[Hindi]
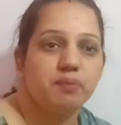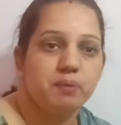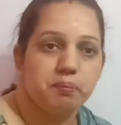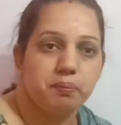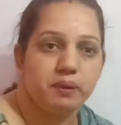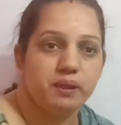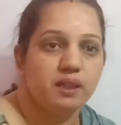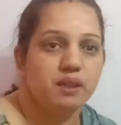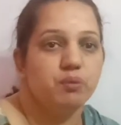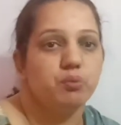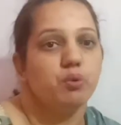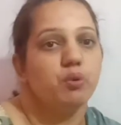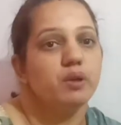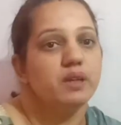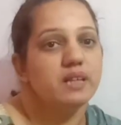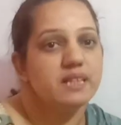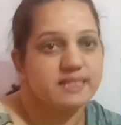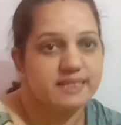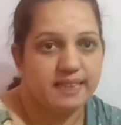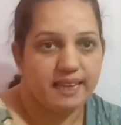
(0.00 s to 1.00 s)
पेपर है वो
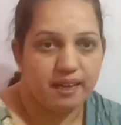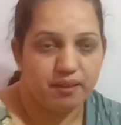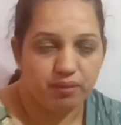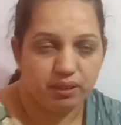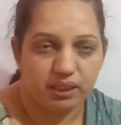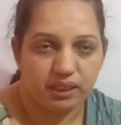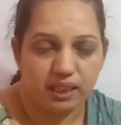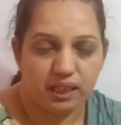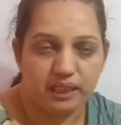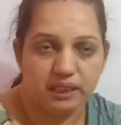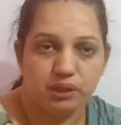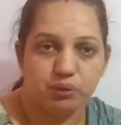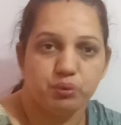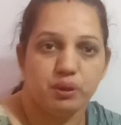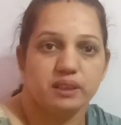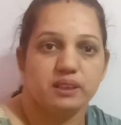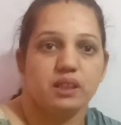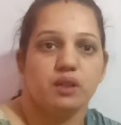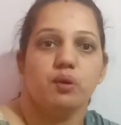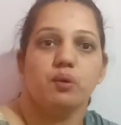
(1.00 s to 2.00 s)
इस लेवल का आया
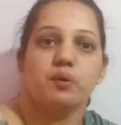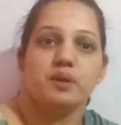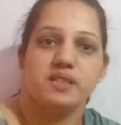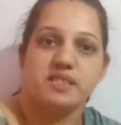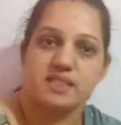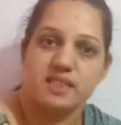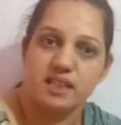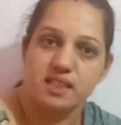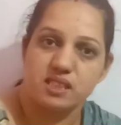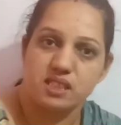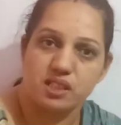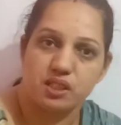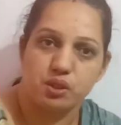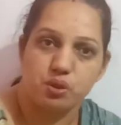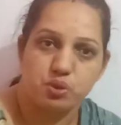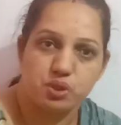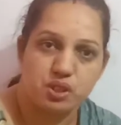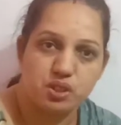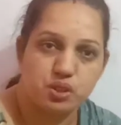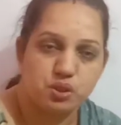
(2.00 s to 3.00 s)
हुआ था और इस तरह से
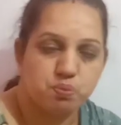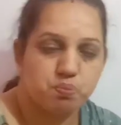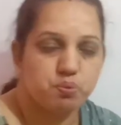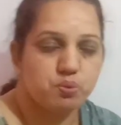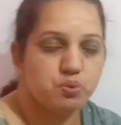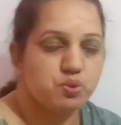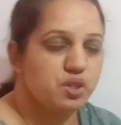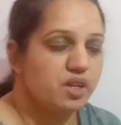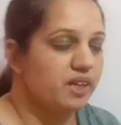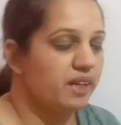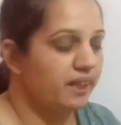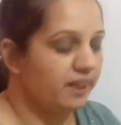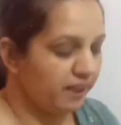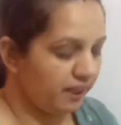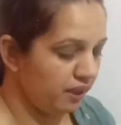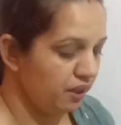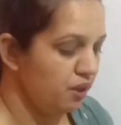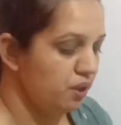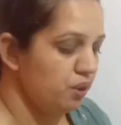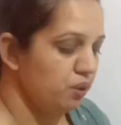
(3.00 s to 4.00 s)
क्वेश्चंस पूछे गए
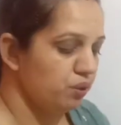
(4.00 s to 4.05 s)
हैं